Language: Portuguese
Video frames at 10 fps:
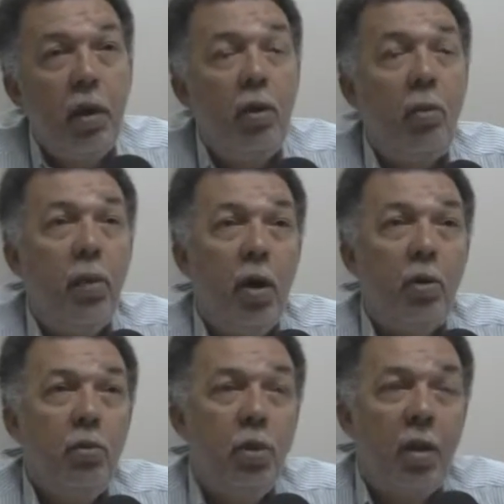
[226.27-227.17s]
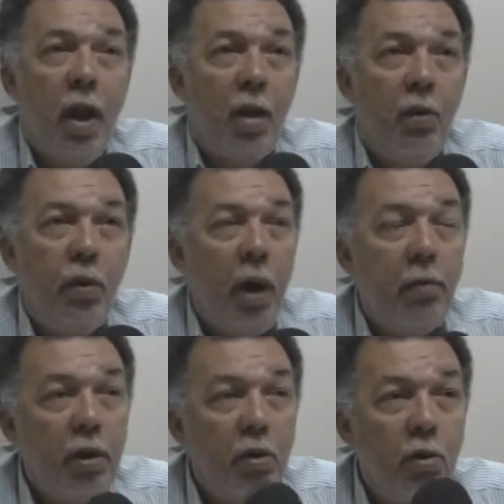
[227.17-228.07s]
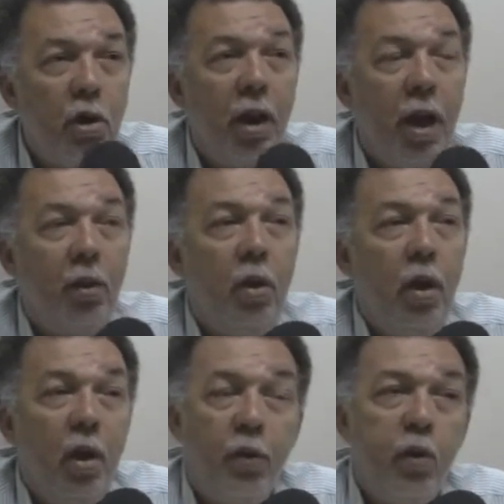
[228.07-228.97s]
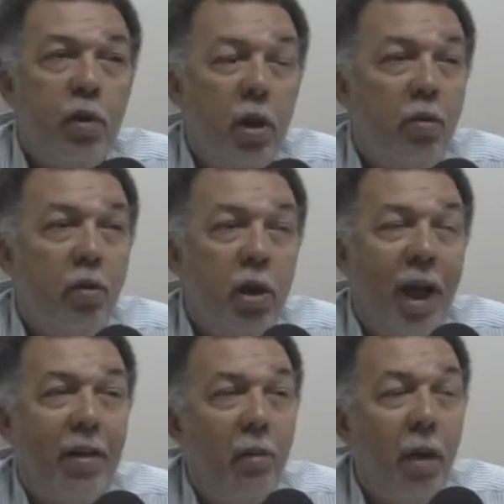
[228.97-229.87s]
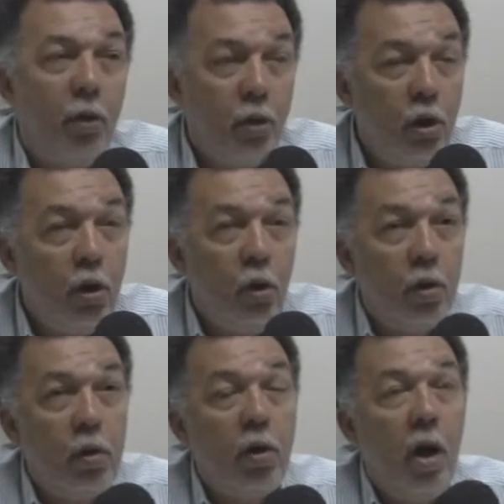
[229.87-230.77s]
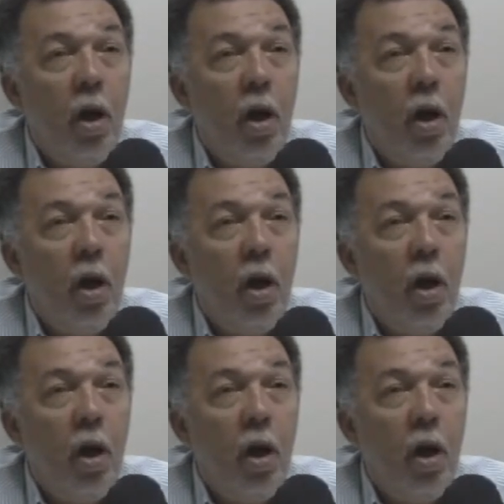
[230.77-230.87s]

que não pode um cidadão ficar prejudicado em função do endatamento de outro.